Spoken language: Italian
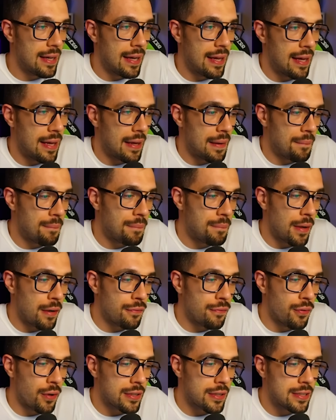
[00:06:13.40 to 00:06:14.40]
E ehm, per
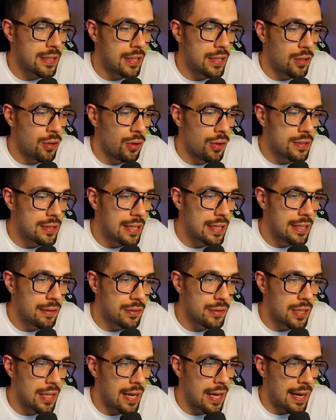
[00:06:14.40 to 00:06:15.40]
forza di cosa la devo
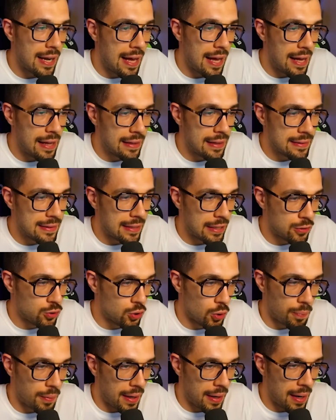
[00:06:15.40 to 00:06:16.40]
tenere alta,
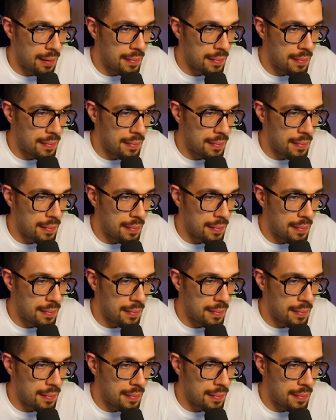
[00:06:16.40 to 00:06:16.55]
sopra la